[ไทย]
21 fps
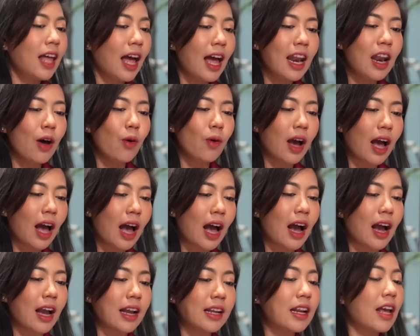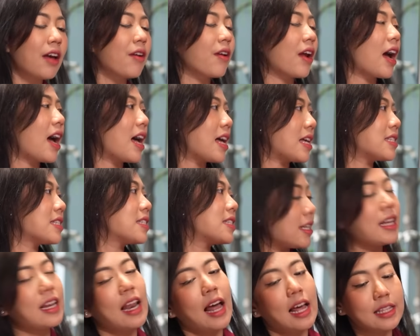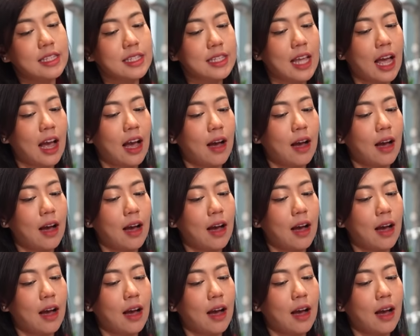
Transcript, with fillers: ถ้าเราขายในราคา สี่ล้านสา